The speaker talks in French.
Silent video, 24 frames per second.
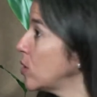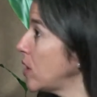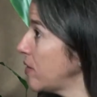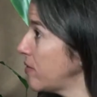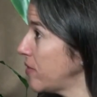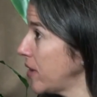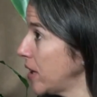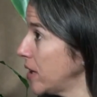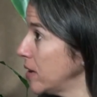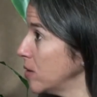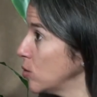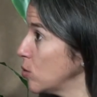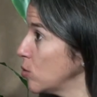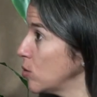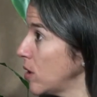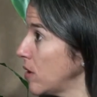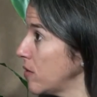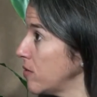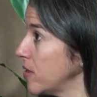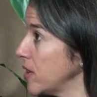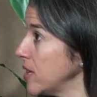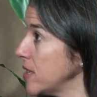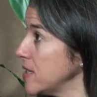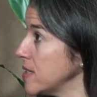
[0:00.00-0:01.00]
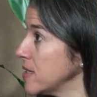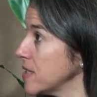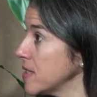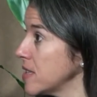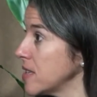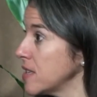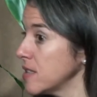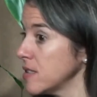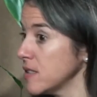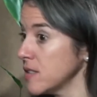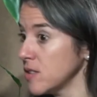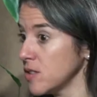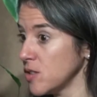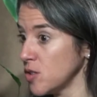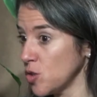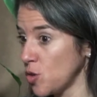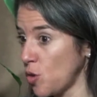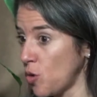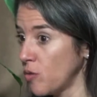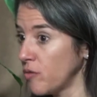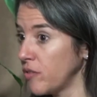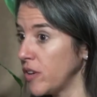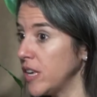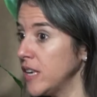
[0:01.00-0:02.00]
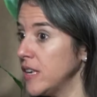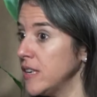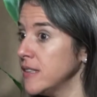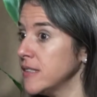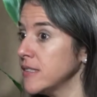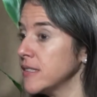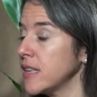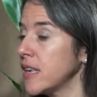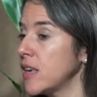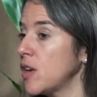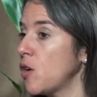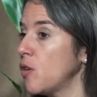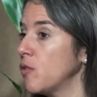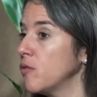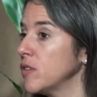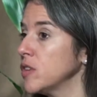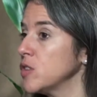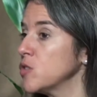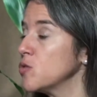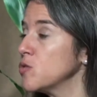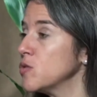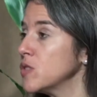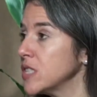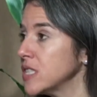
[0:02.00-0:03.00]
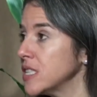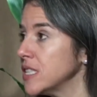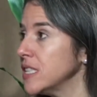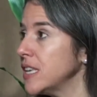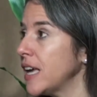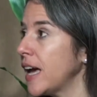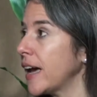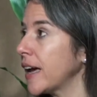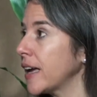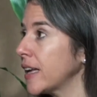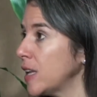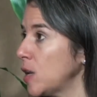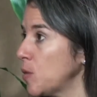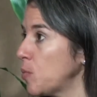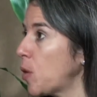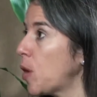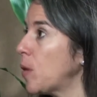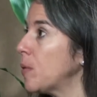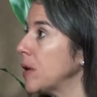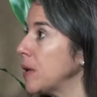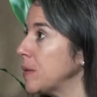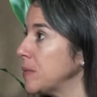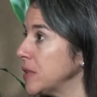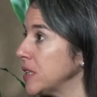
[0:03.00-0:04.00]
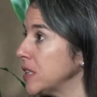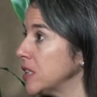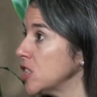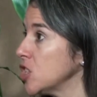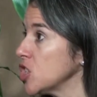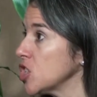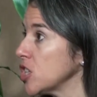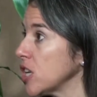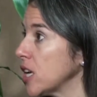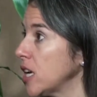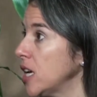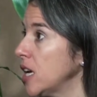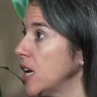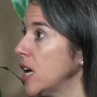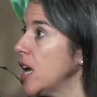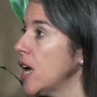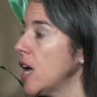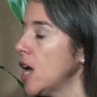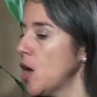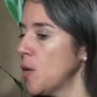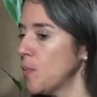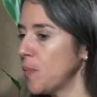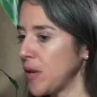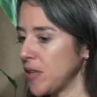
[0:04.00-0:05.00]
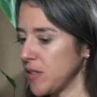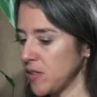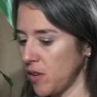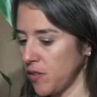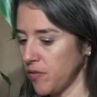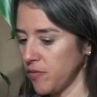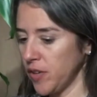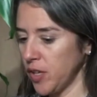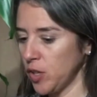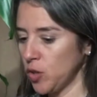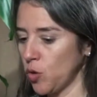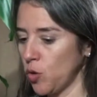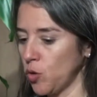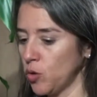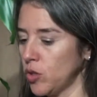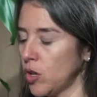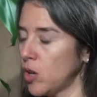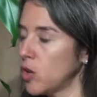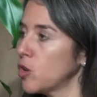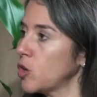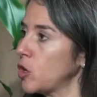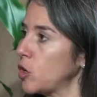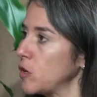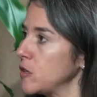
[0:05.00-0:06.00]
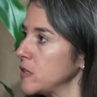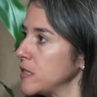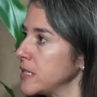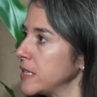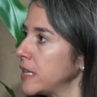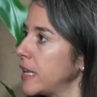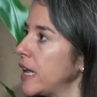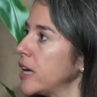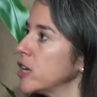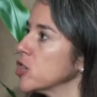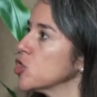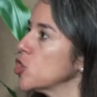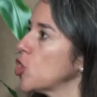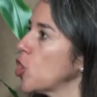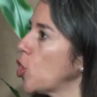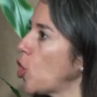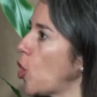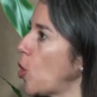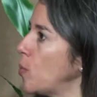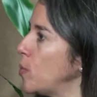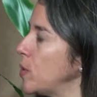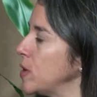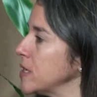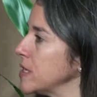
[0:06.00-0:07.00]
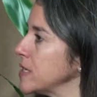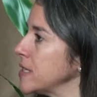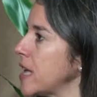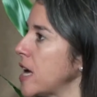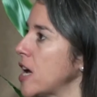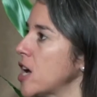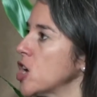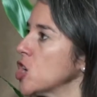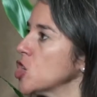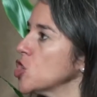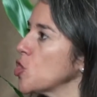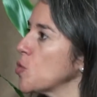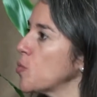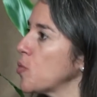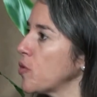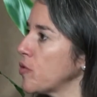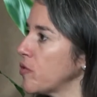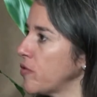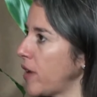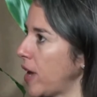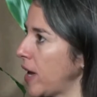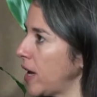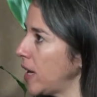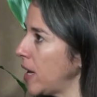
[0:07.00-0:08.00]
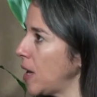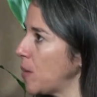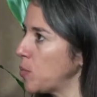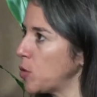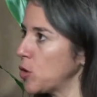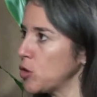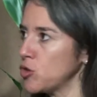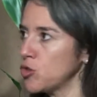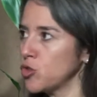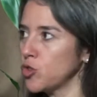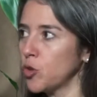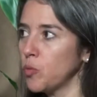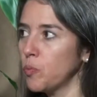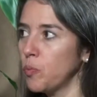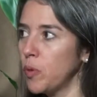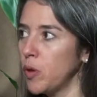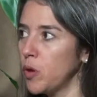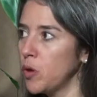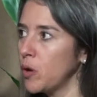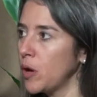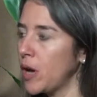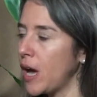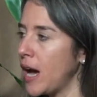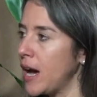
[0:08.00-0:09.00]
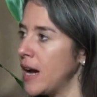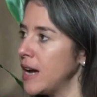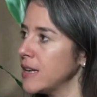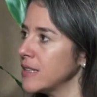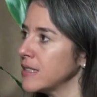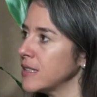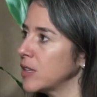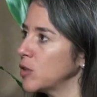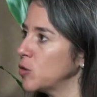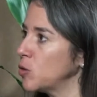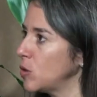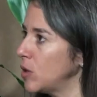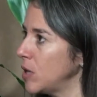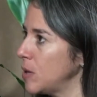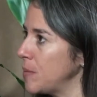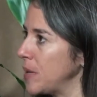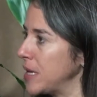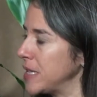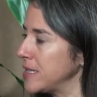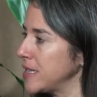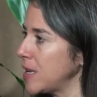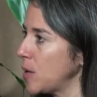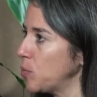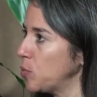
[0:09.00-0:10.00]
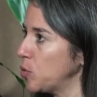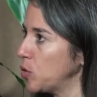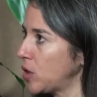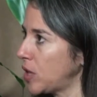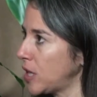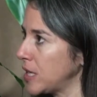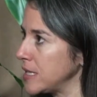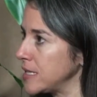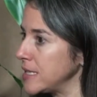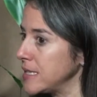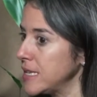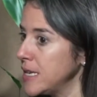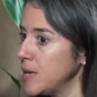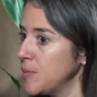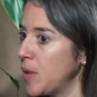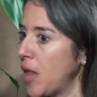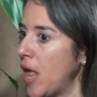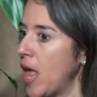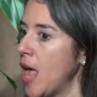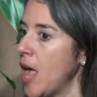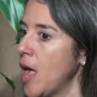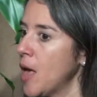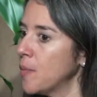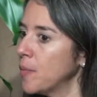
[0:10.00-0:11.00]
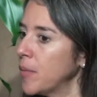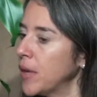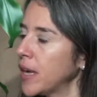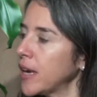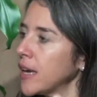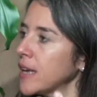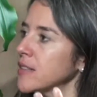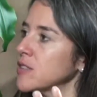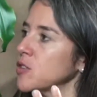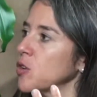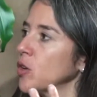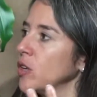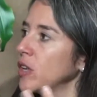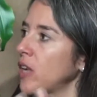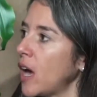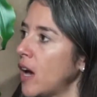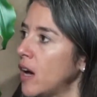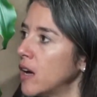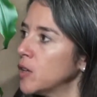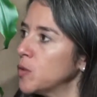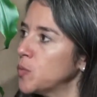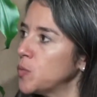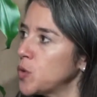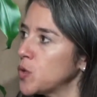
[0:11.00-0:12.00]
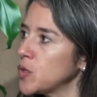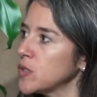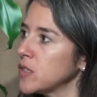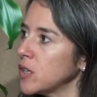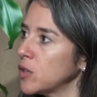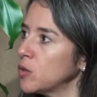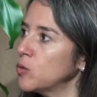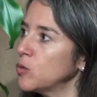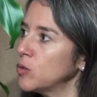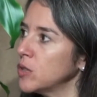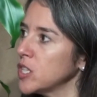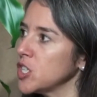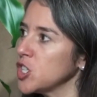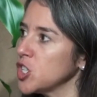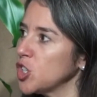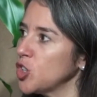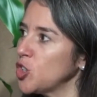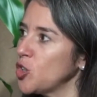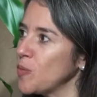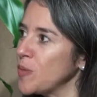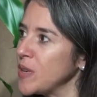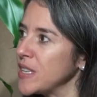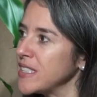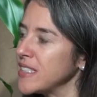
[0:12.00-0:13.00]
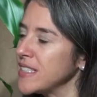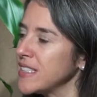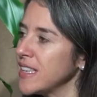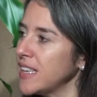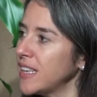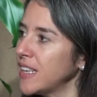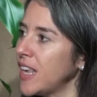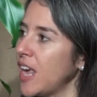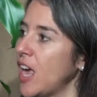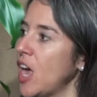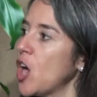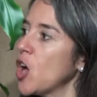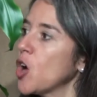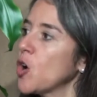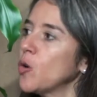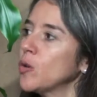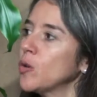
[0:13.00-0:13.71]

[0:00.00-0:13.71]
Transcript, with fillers: Tout à fait, tout à fait. C'est ce qu'on vise. Et on vise aussi à régler le problème des déchets, parce qu'en fait, on a le recyclage, le compostage, on peut faire la production de biogaz avec toutes les matières putrescibles, mais il reste un 40 de nos déchets domestiques